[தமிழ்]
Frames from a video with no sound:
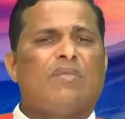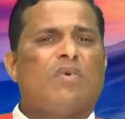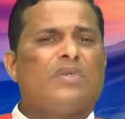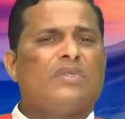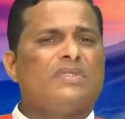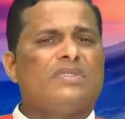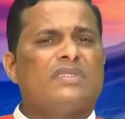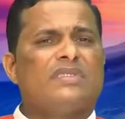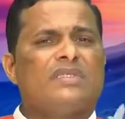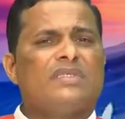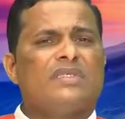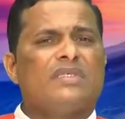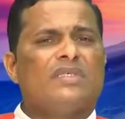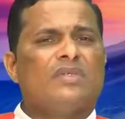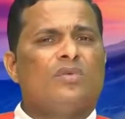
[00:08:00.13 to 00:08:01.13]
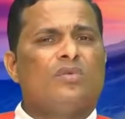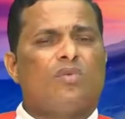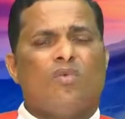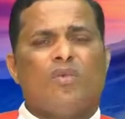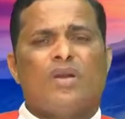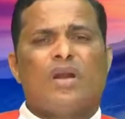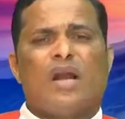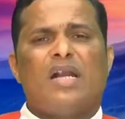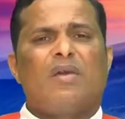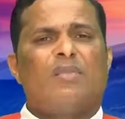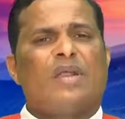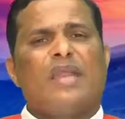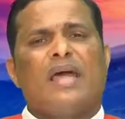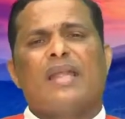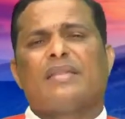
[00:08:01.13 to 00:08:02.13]
நம்ம வந்து ஒவ்வொரு நாளும்
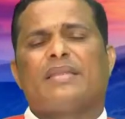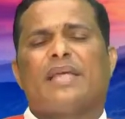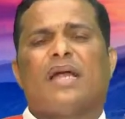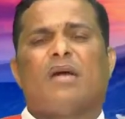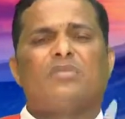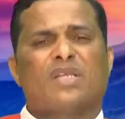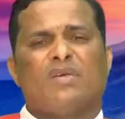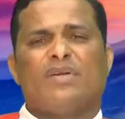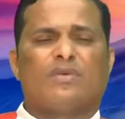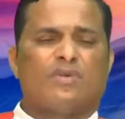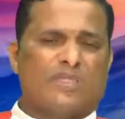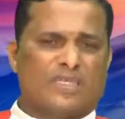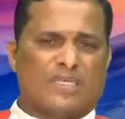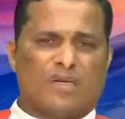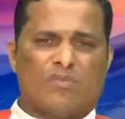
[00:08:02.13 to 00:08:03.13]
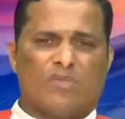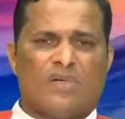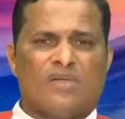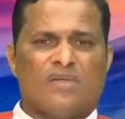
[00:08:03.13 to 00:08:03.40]
நம்முடைய நேரத்தை நாம் செலவிட்டுக் கொண்டிருக்கிறோம்